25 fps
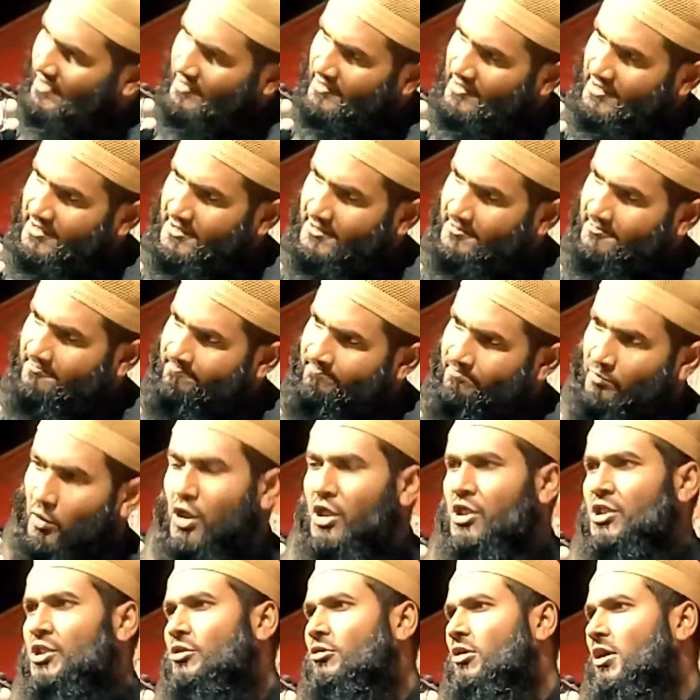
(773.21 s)
হ্যাঁ
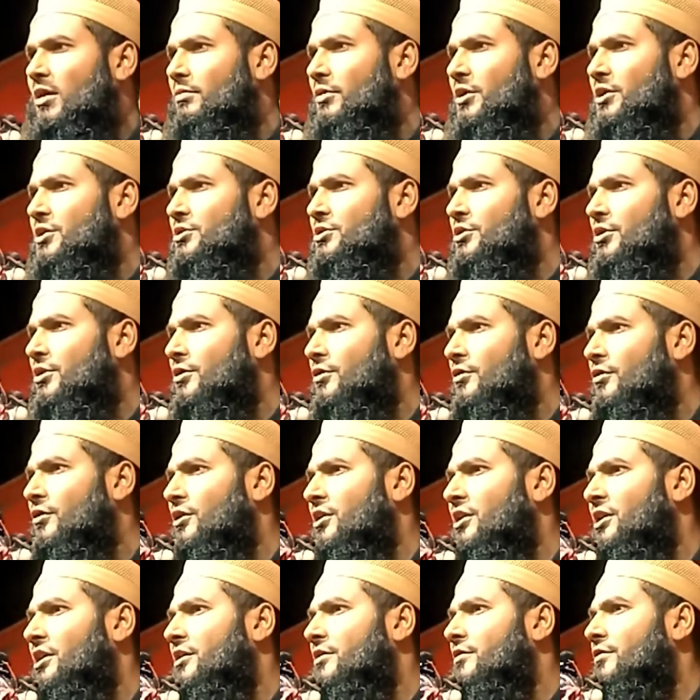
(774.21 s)
বৈধ
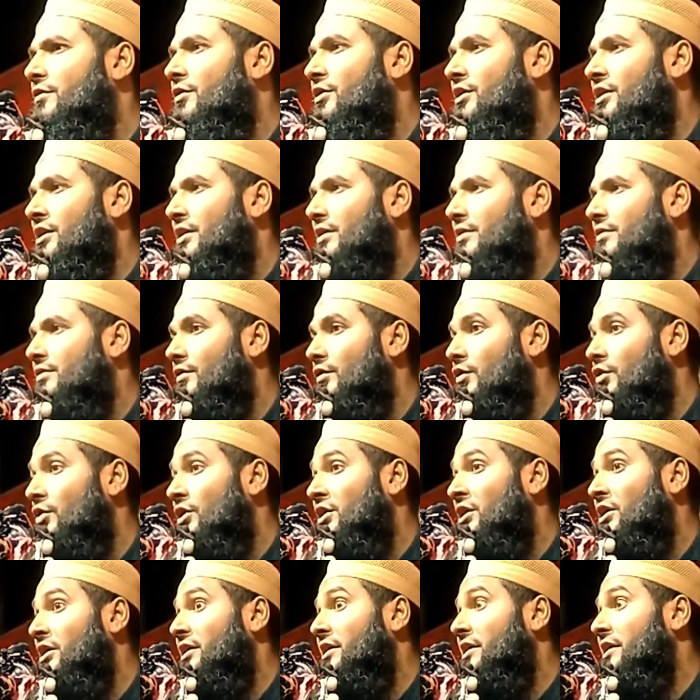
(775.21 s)
অবৈধর অনেক অনেক
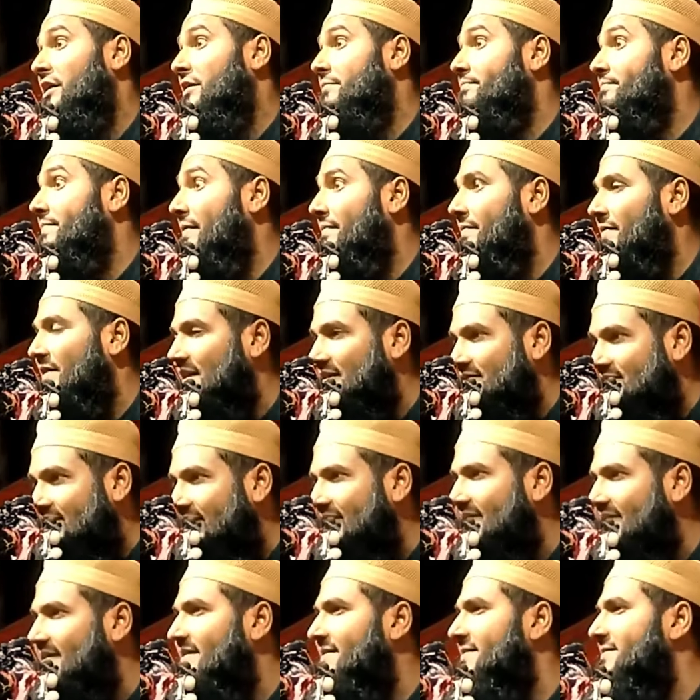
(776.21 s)
অনেক
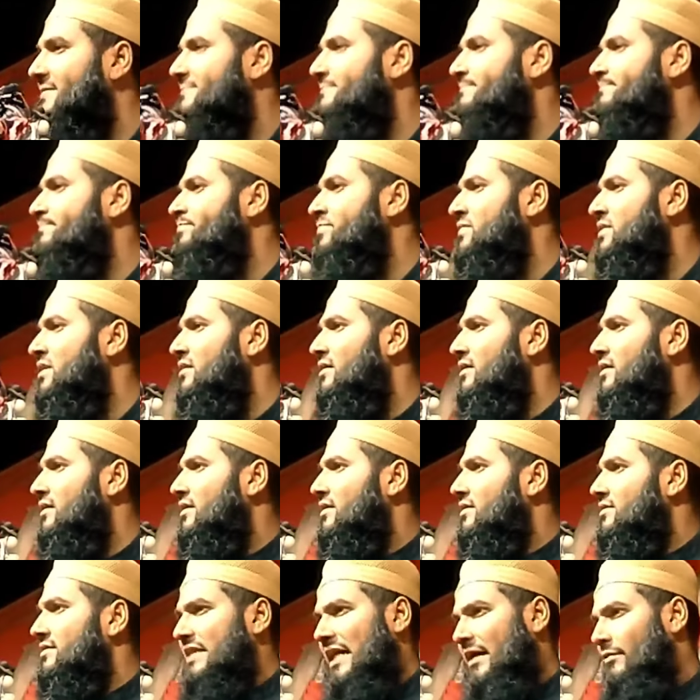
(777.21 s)
ব্যাপার আছে
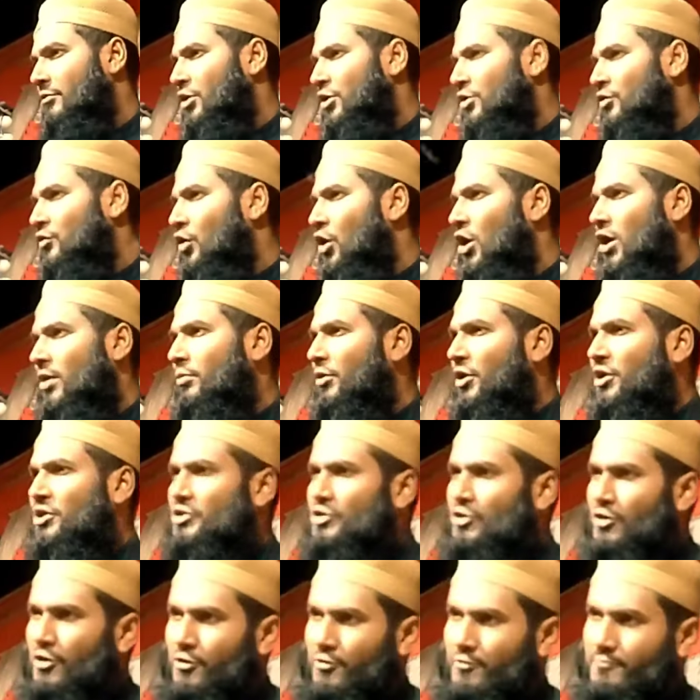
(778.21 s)
যেমন
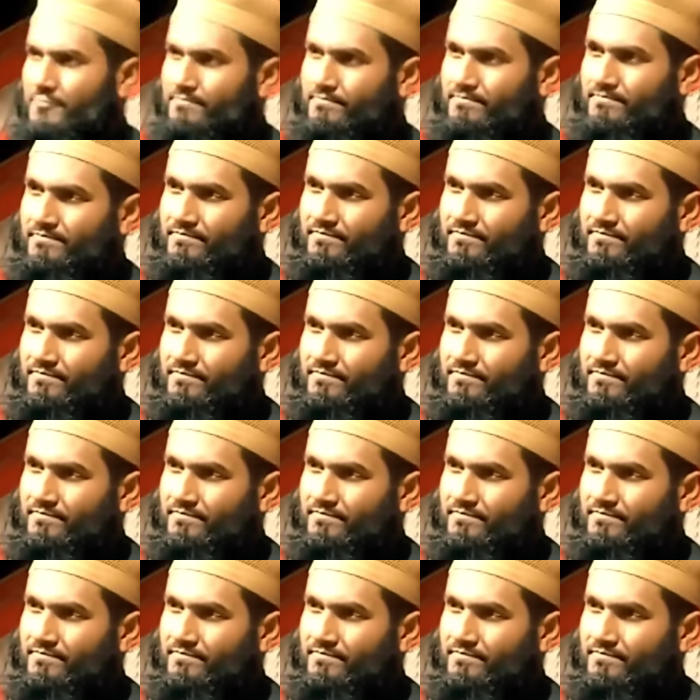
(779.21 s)
অবৈধ